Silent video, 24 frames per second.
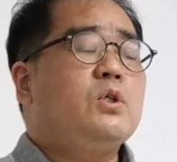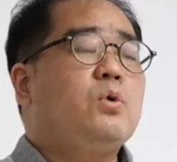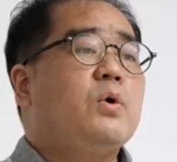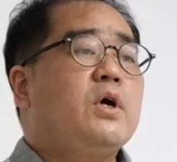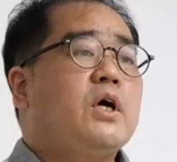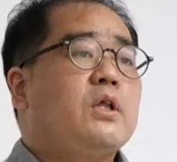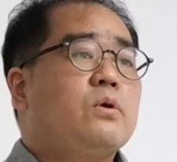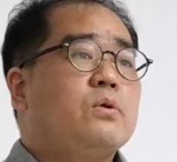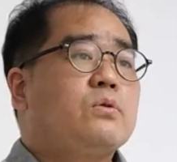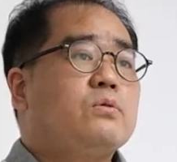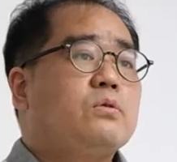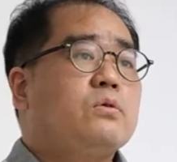이
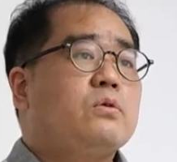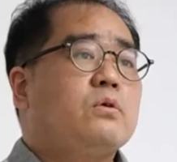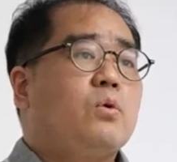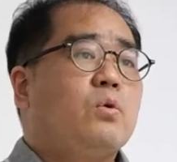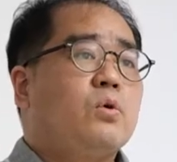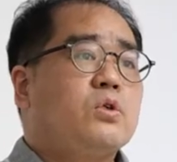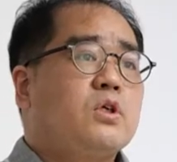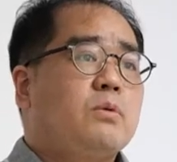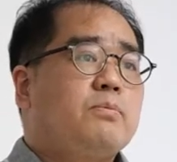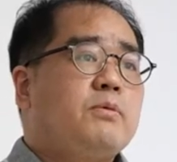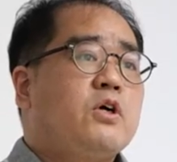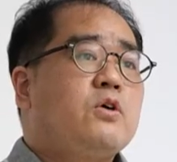
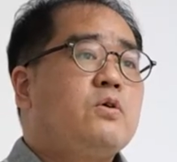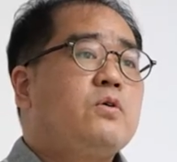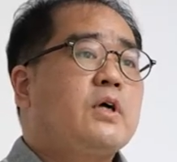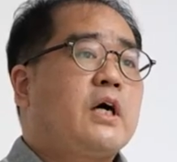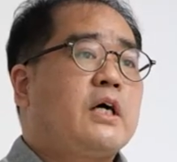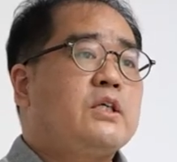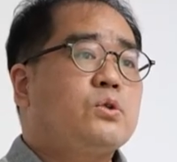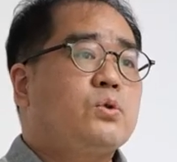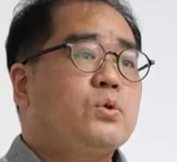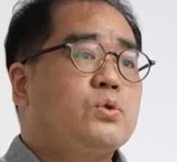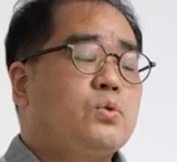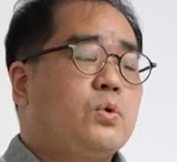동에서도 5천만 원을
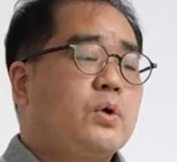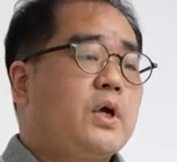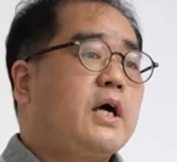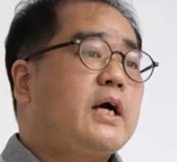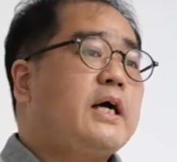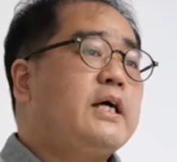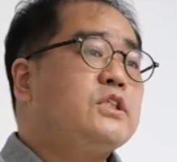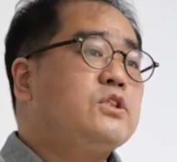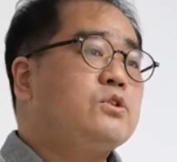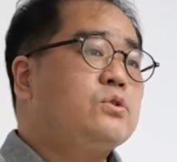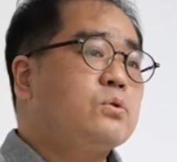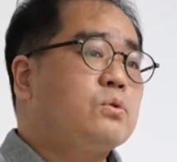가지고
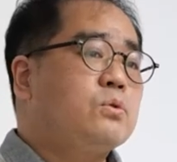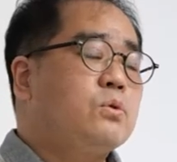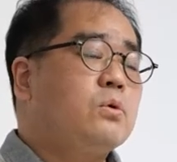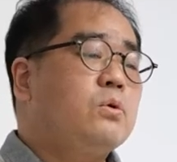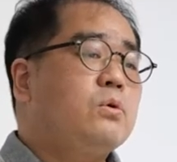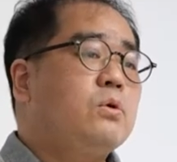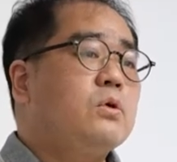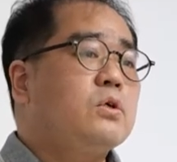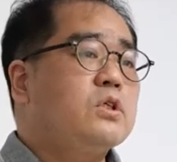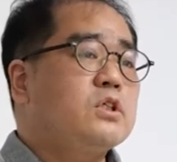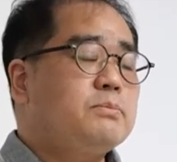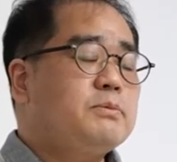
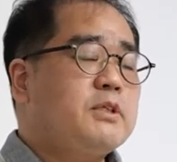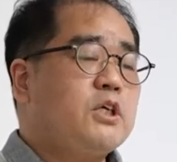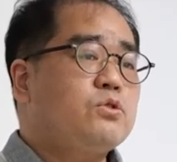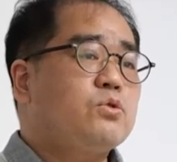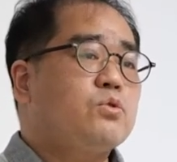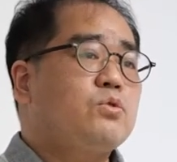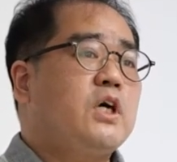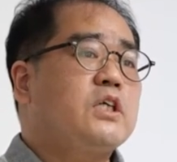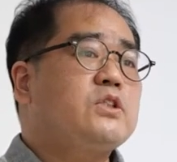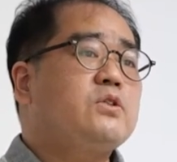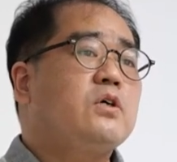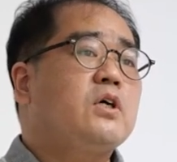쪼개가지고
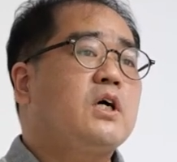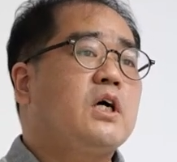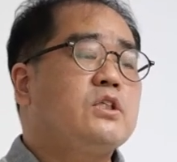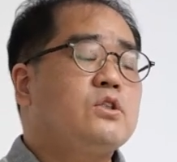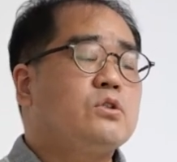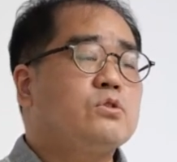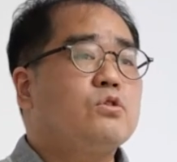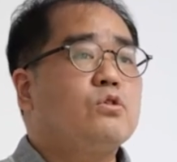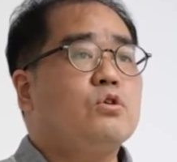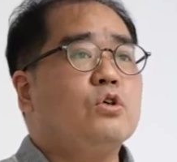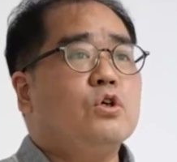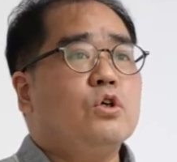
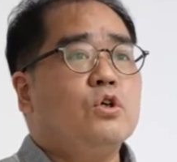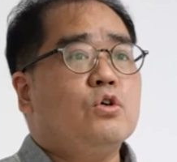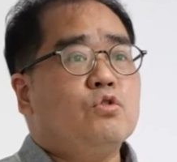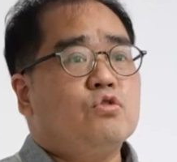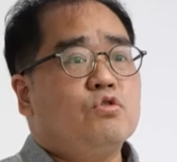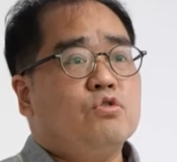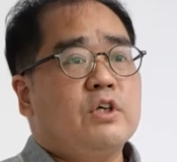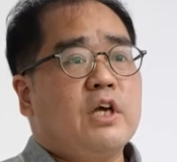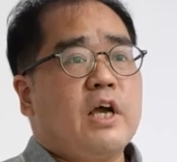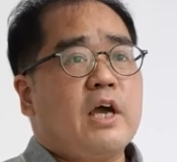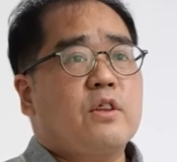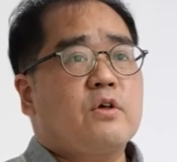심사숙고하셔가지고
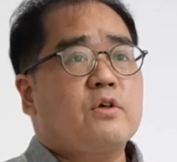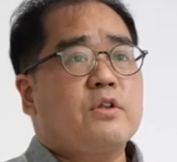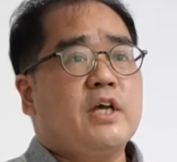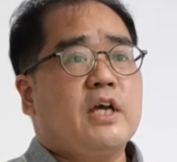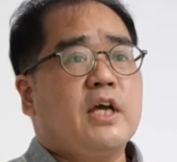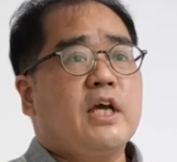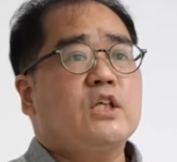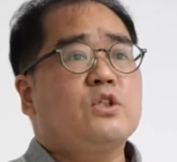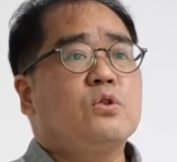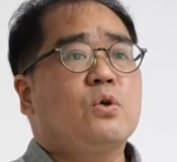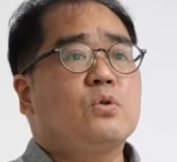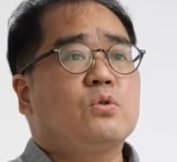두 개에서 세
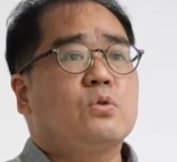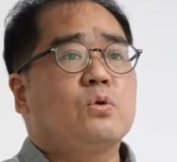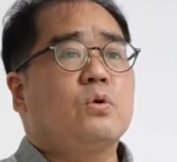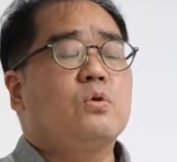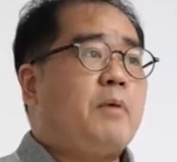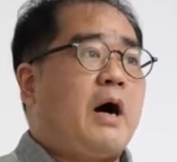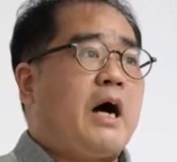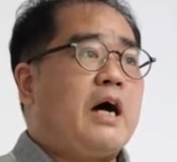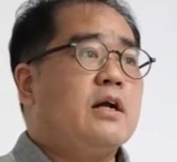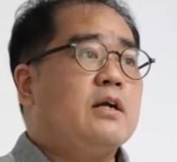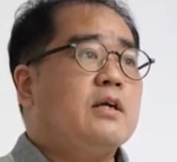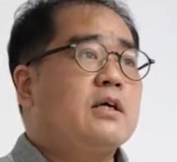개 정도
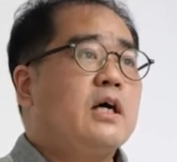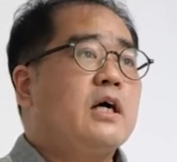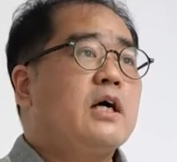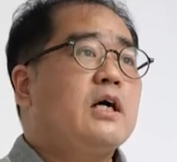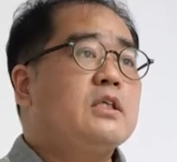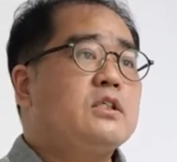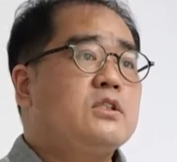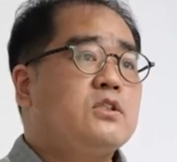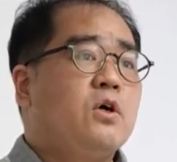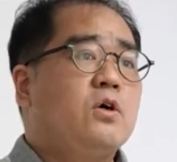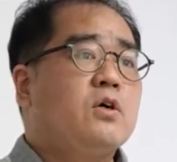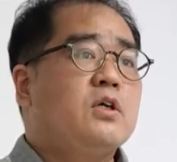
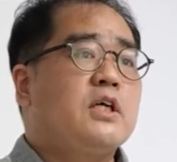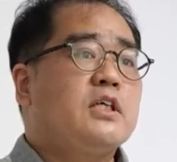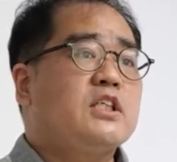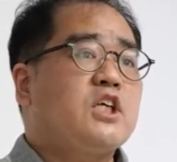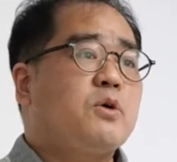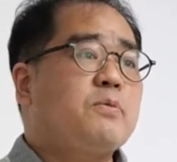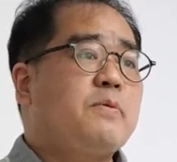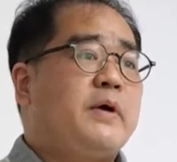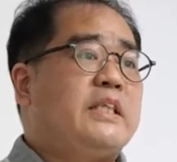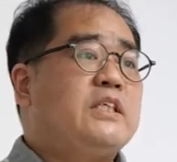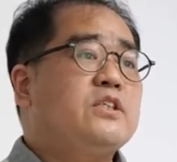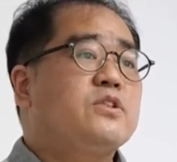마을과 지역을 위한
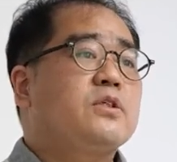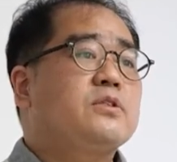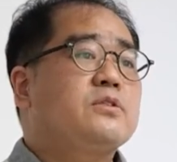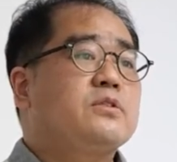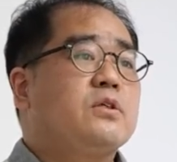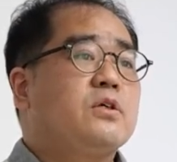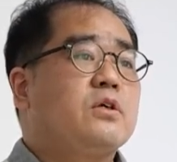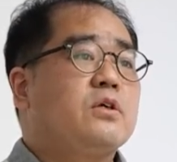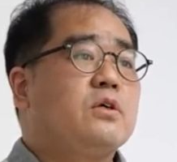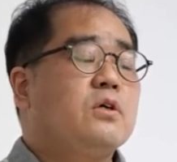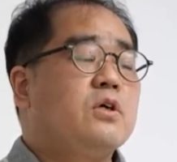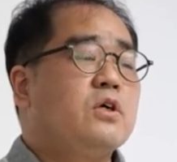사업을
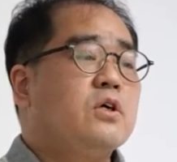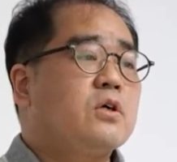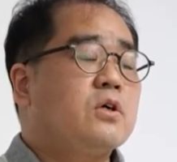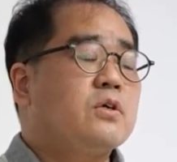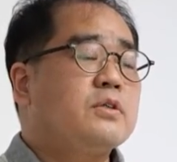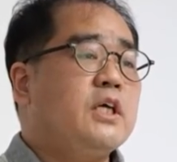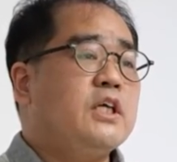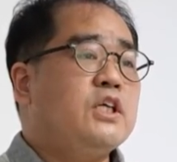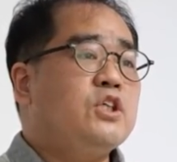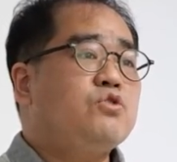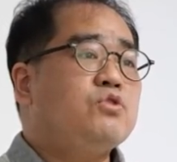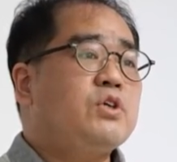만드셨어요.
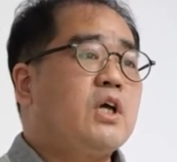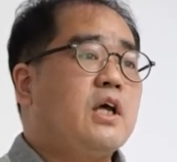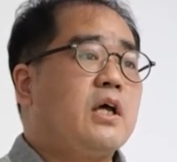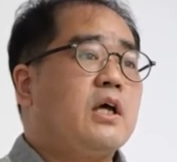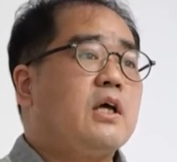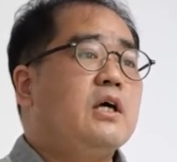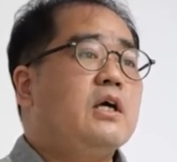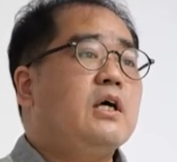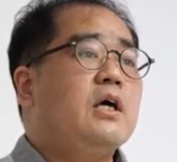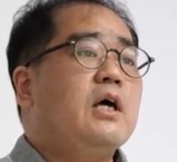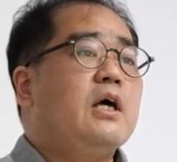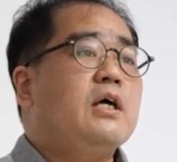근데 이
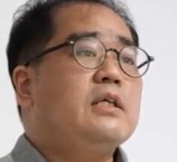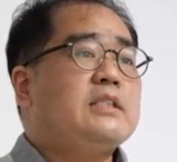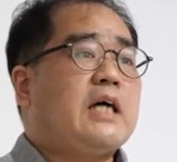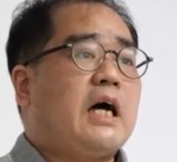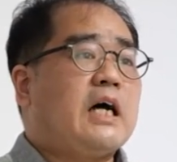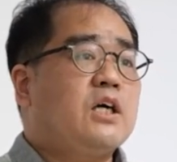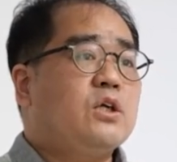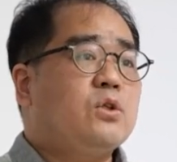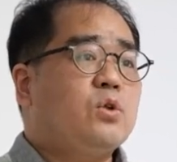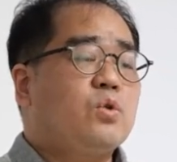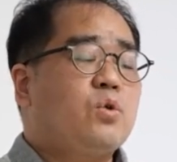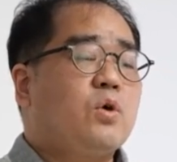중에
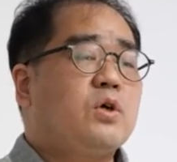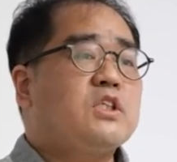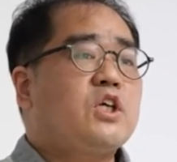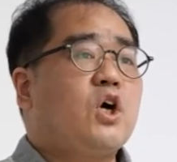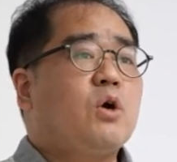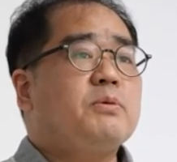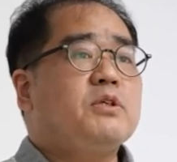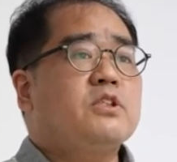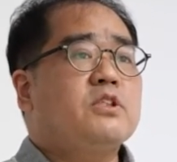작은 도서관 사업이